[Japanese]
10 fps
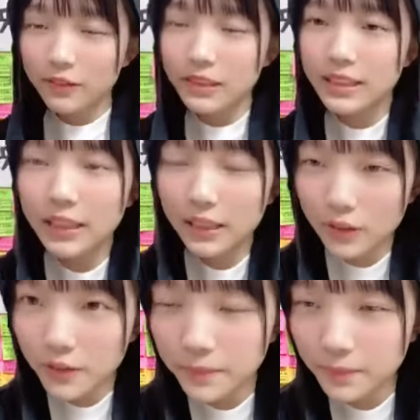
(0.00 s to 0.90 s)
美味しいけ
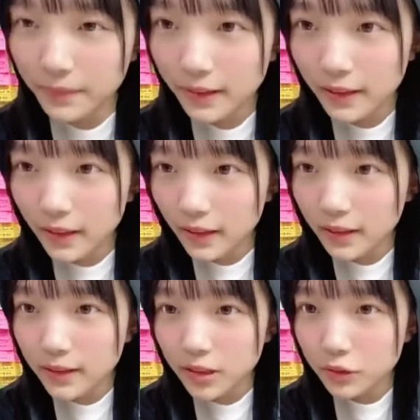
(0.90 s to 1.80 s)
ど、
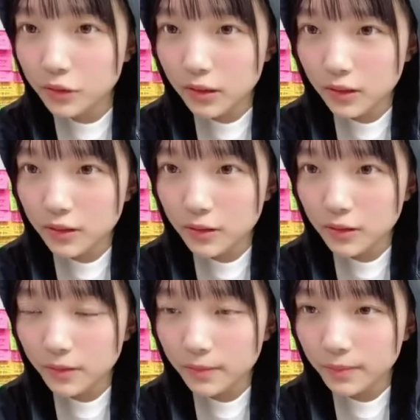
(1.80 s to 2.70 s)
そうなんです
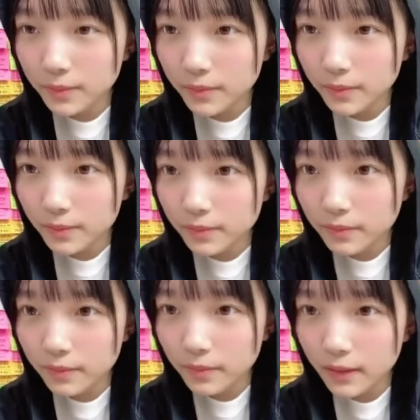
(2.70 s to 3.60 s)
よ。
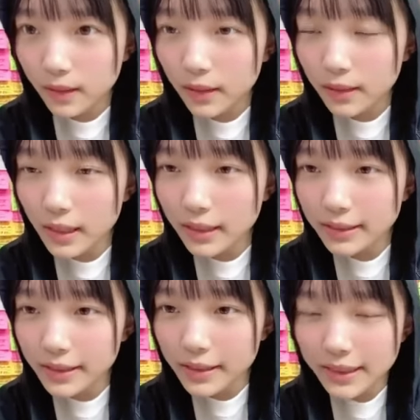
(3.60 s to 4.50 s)
テイク
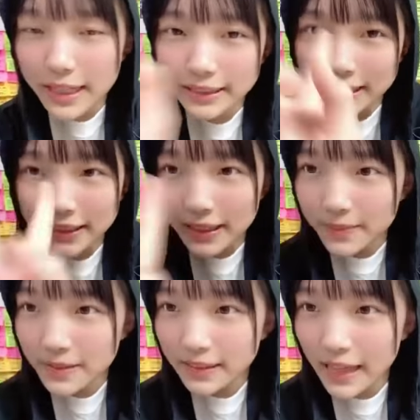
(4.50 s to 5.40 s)
作にセリさんさん、
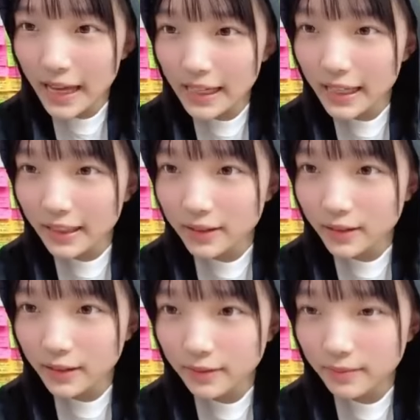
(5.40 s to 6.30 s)
レモンスターありが
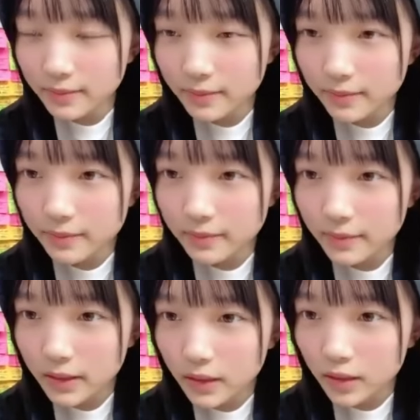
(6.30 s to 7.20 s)
とう。
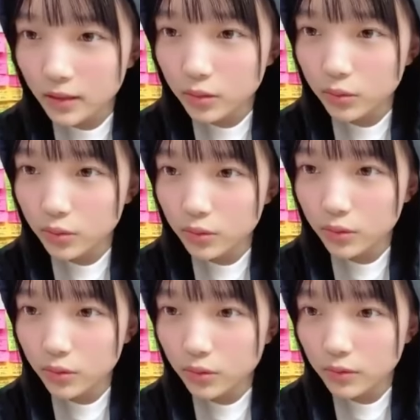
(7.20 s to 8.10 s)
そう
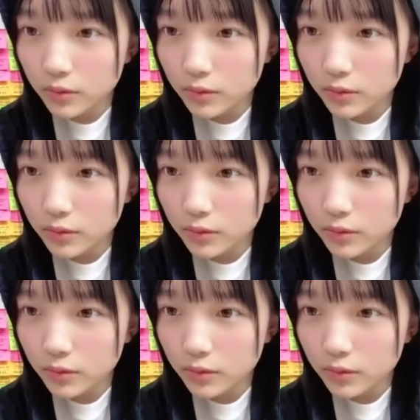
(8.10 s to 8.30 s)
そう。